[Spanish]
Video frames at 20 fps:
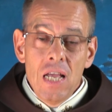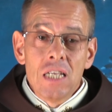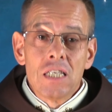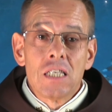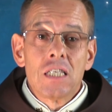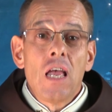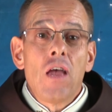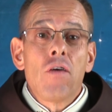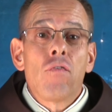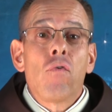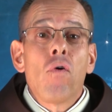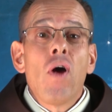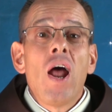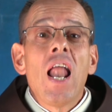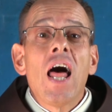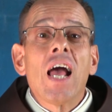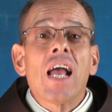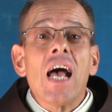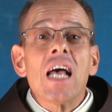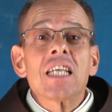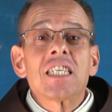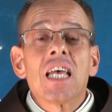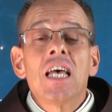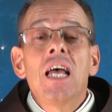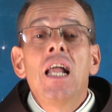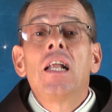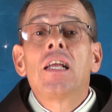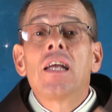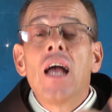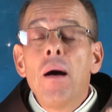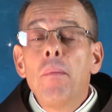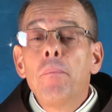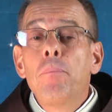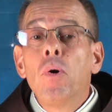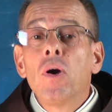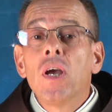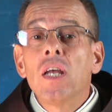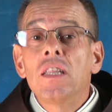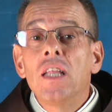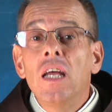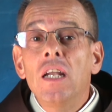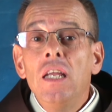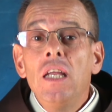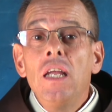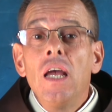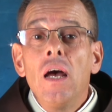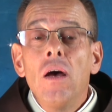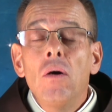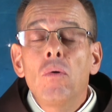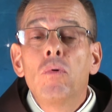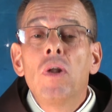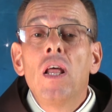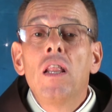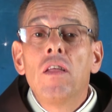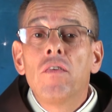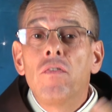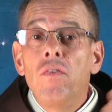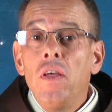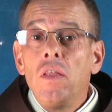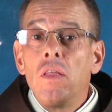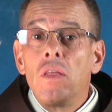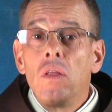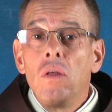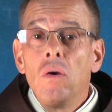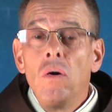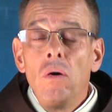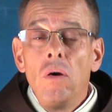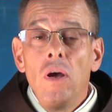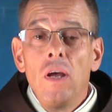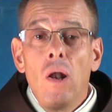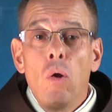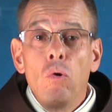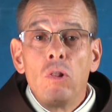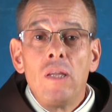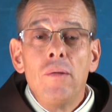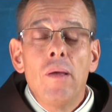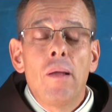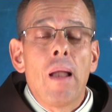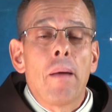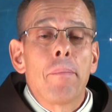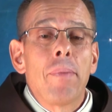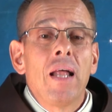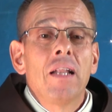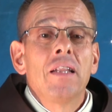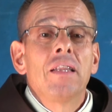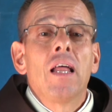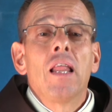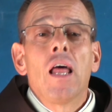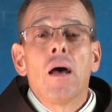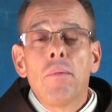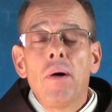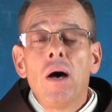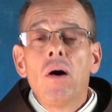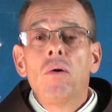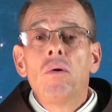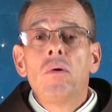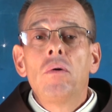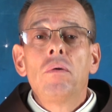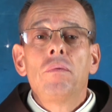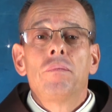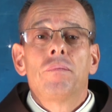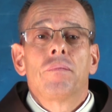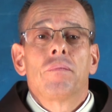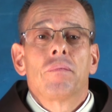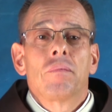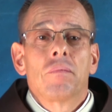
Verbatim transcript: Se fue a la casa del campo que tenía, un edificio en la planta de abajo,